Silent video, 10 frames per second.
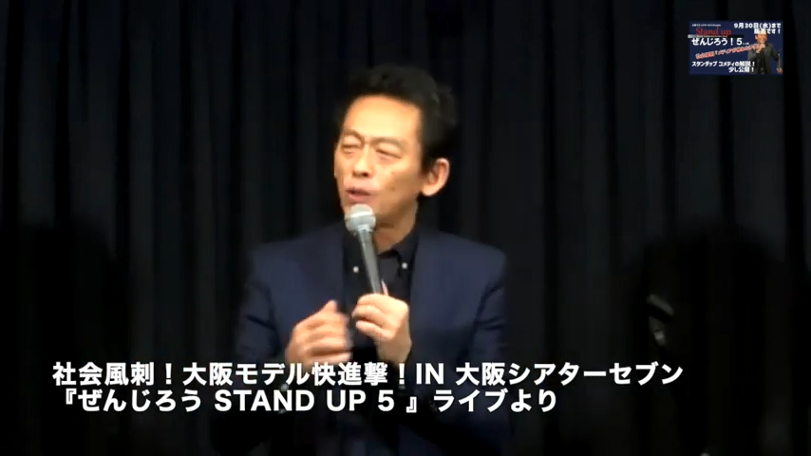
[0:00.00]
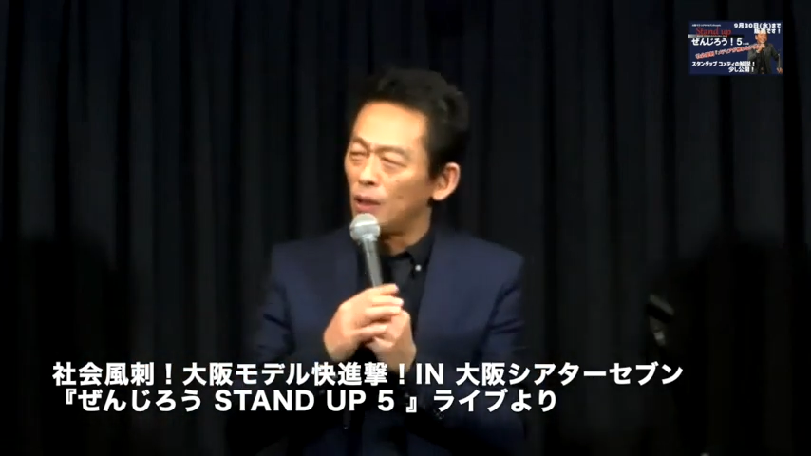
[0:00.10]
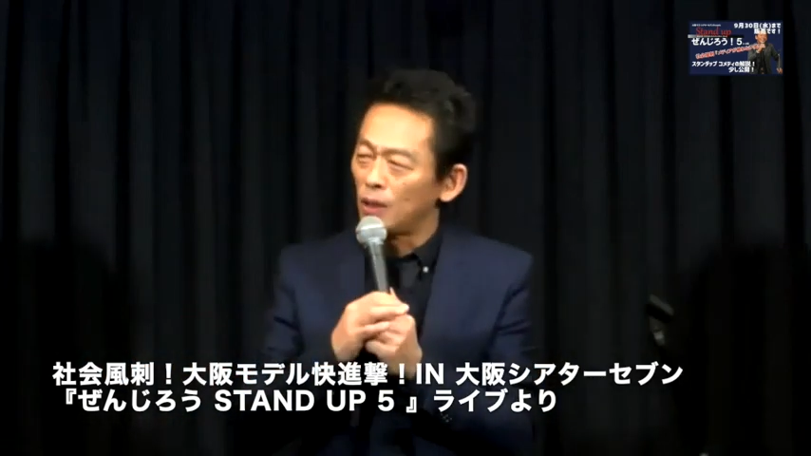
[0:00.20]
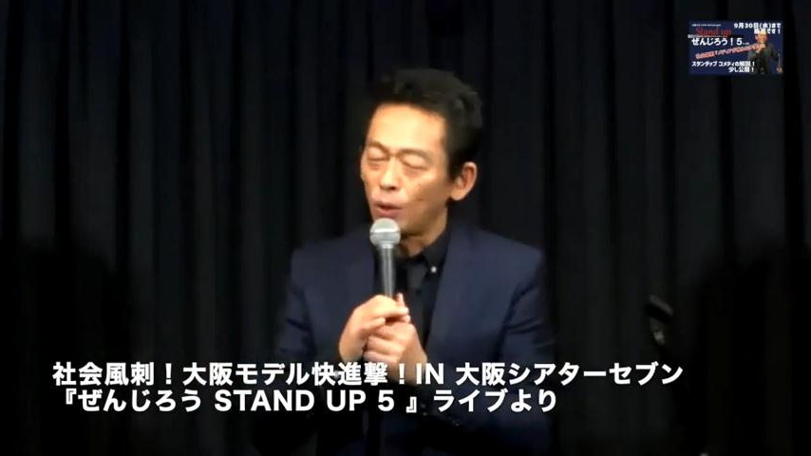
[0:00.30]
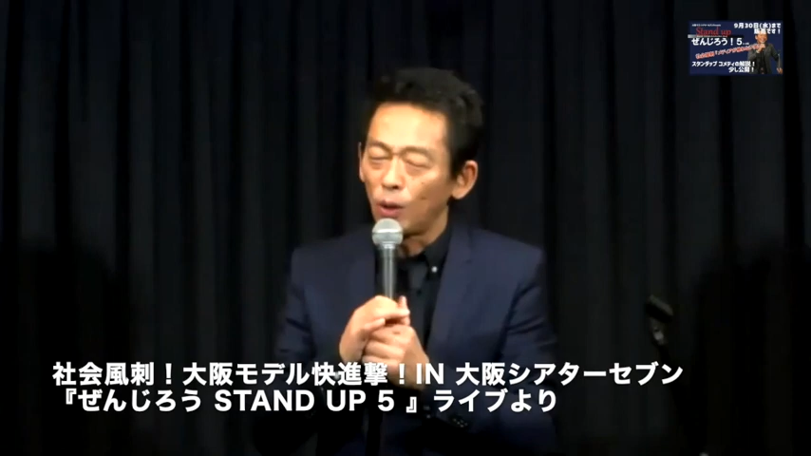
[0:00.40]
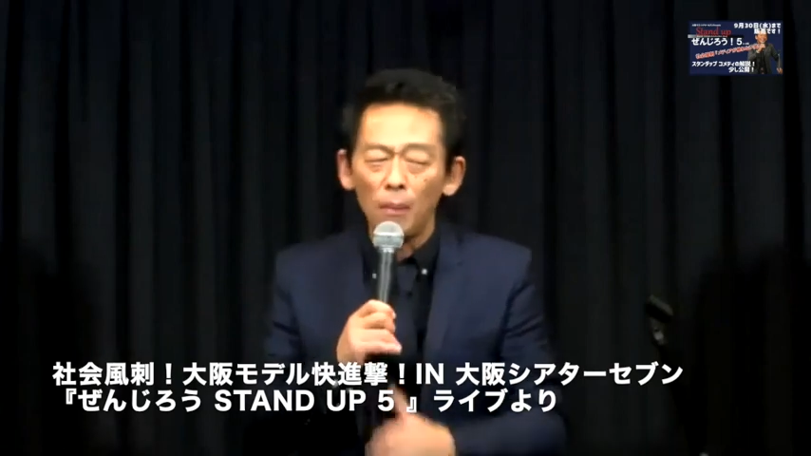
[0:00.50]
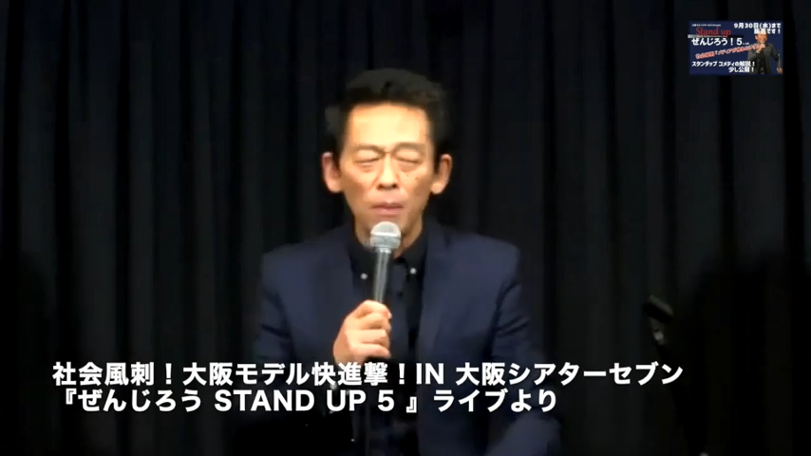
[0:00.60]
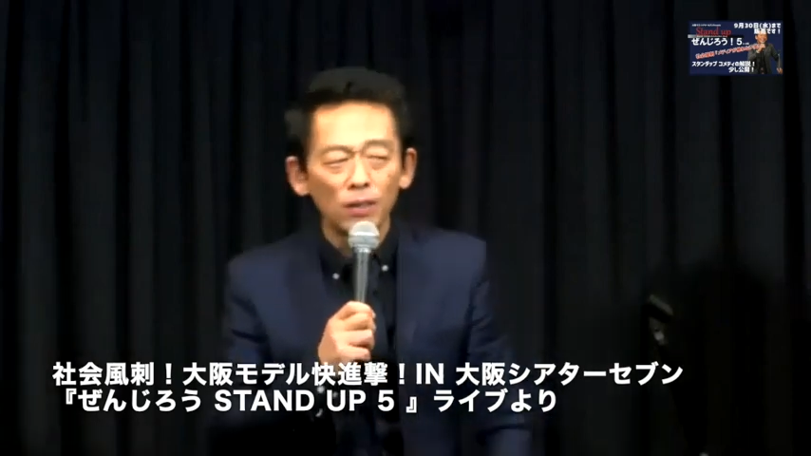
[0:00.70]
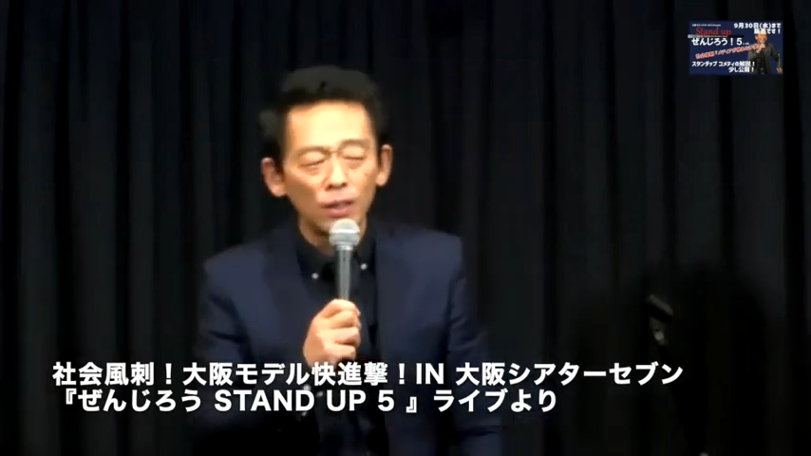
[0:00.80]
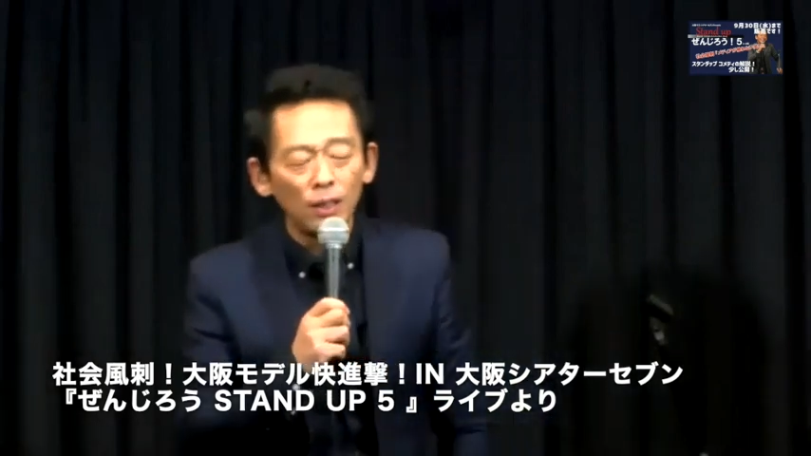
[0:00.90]
人ねちょっと頑
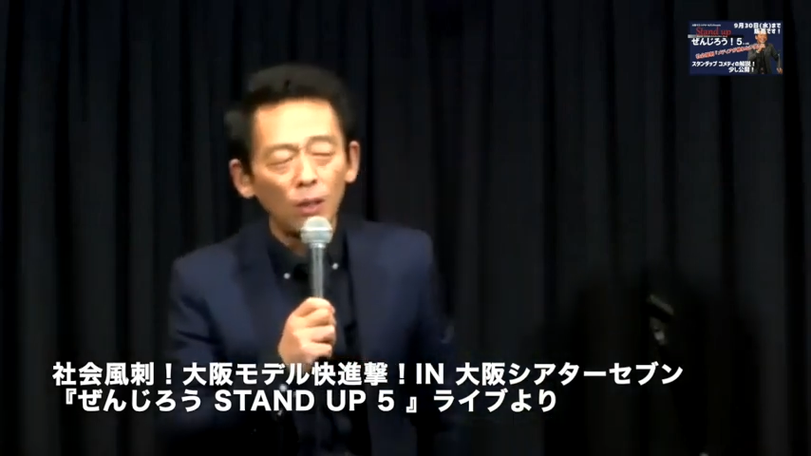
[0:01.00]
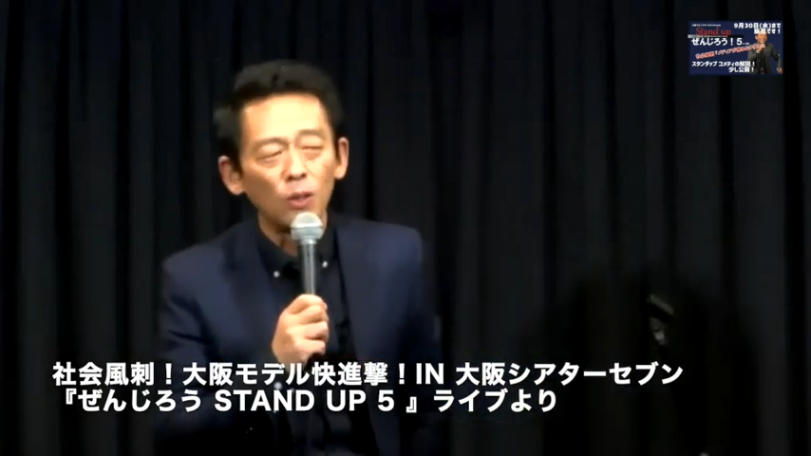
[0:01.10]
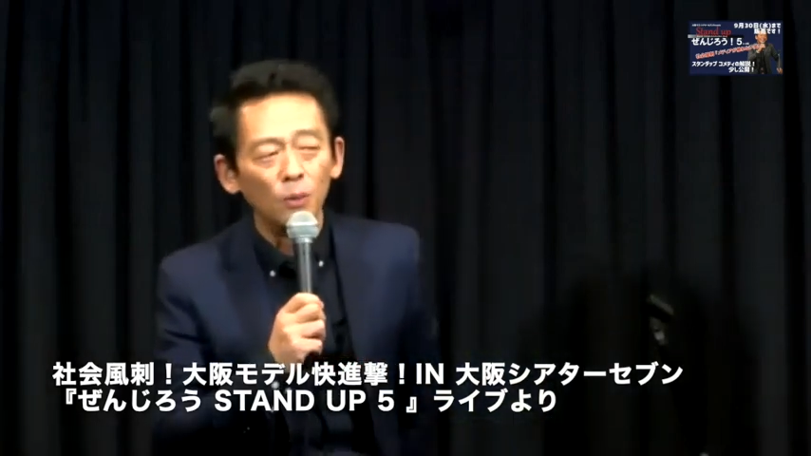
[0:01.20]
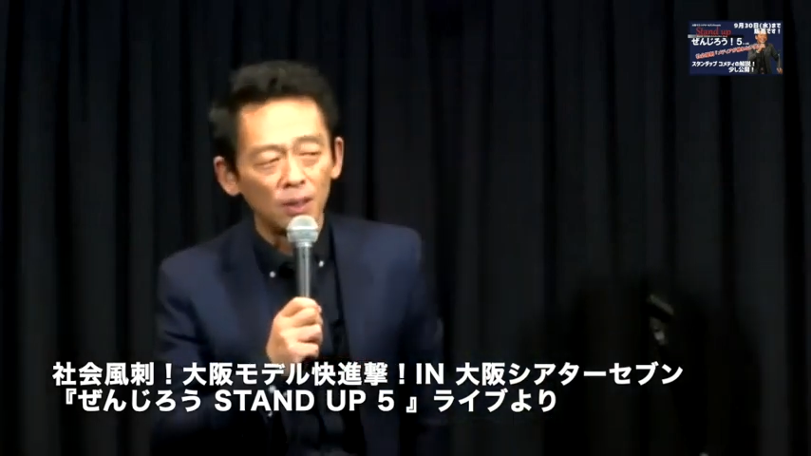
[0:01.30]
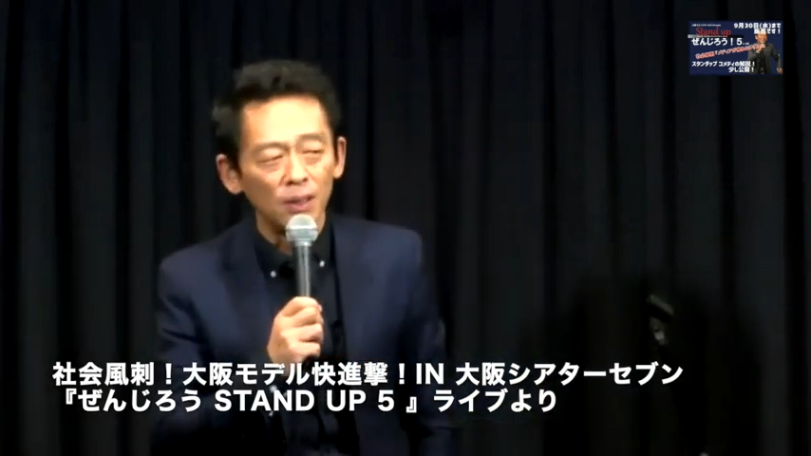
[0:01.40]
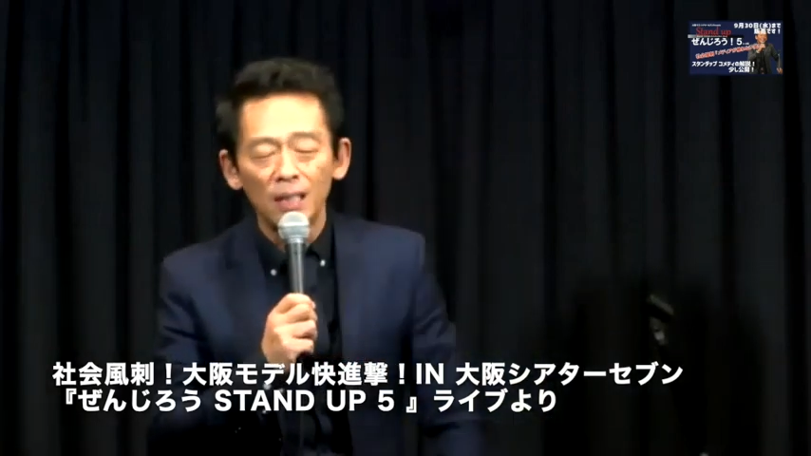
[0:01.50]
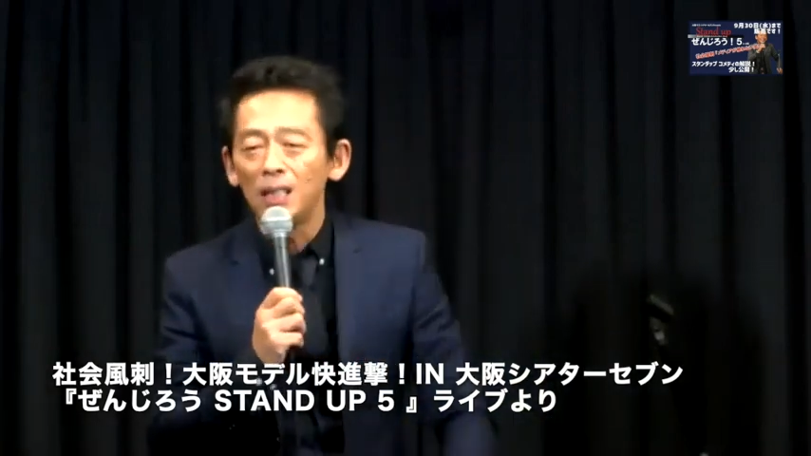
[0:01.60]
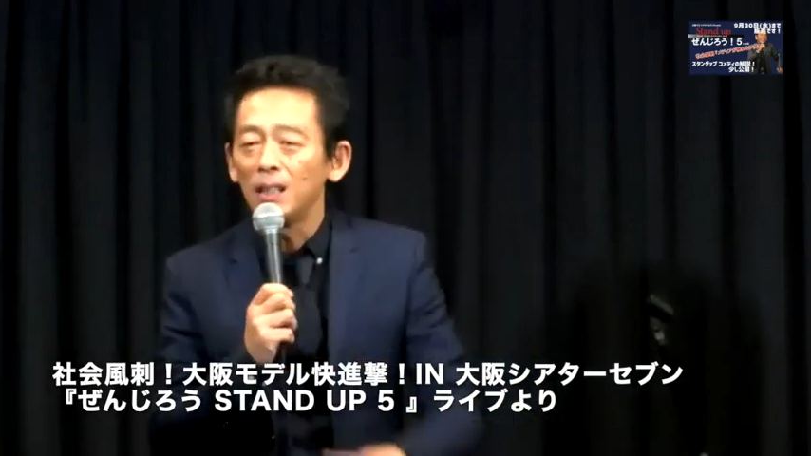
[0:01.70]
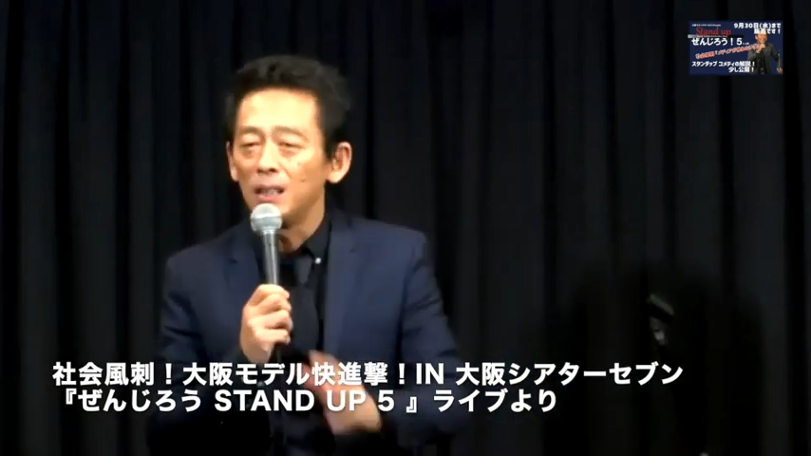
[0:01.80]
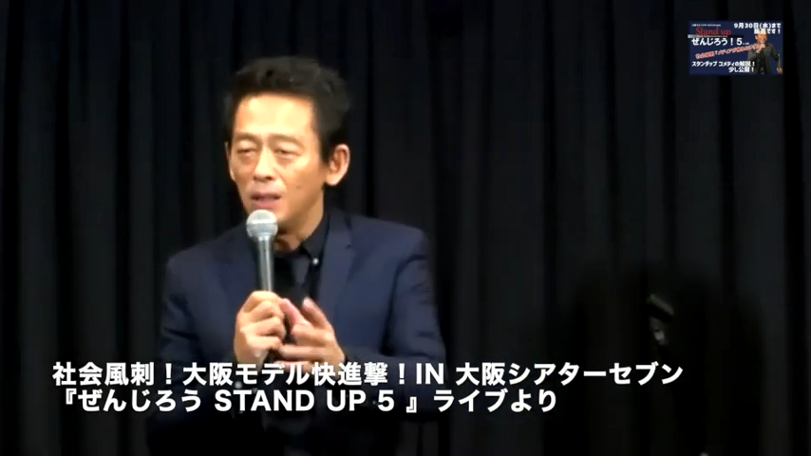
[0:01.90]
張りすぎてると思うんですな
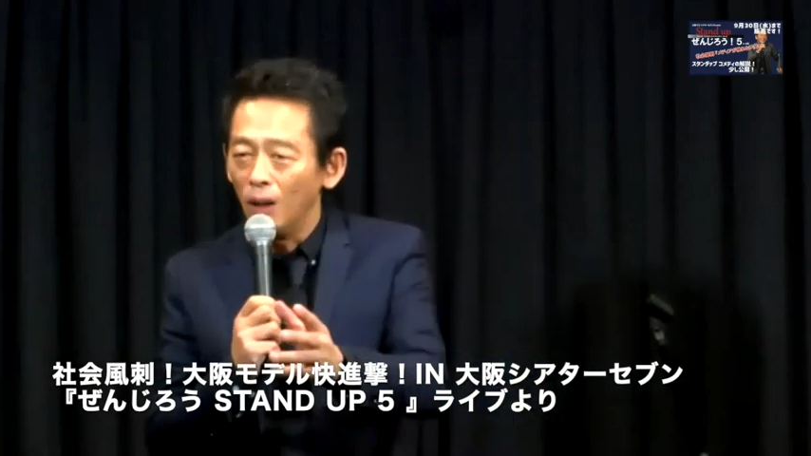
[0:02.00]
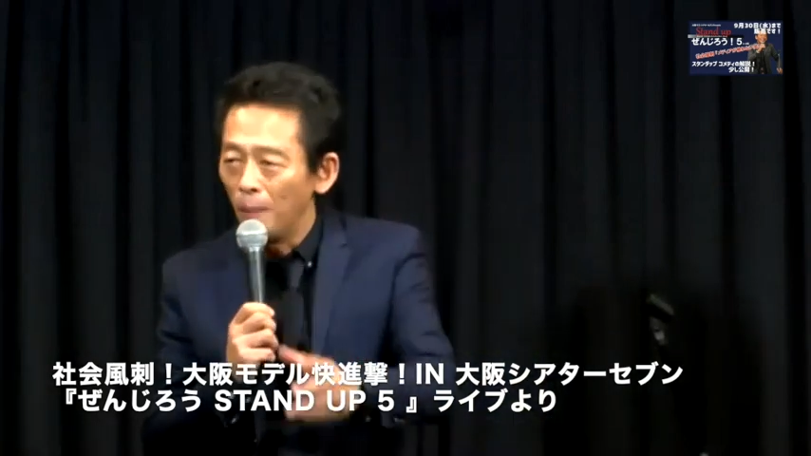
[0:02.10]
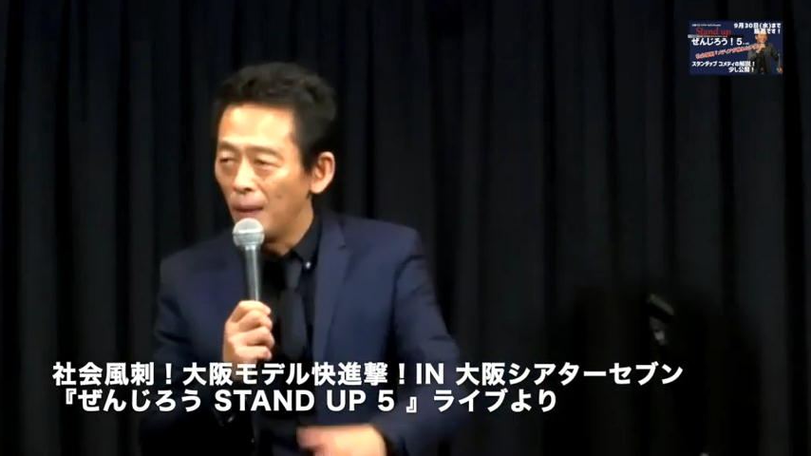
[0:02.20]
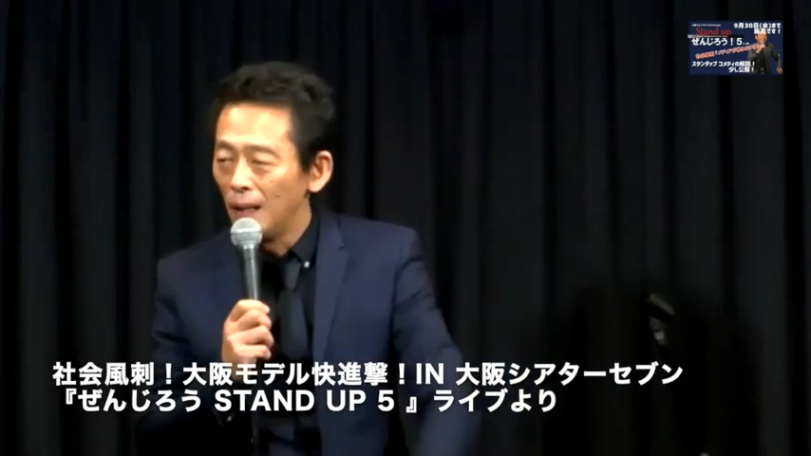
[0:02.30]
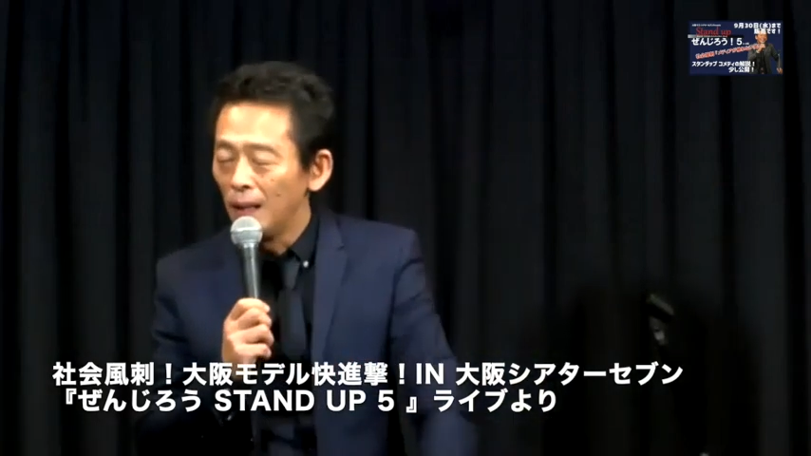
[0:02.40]
ぜならですよ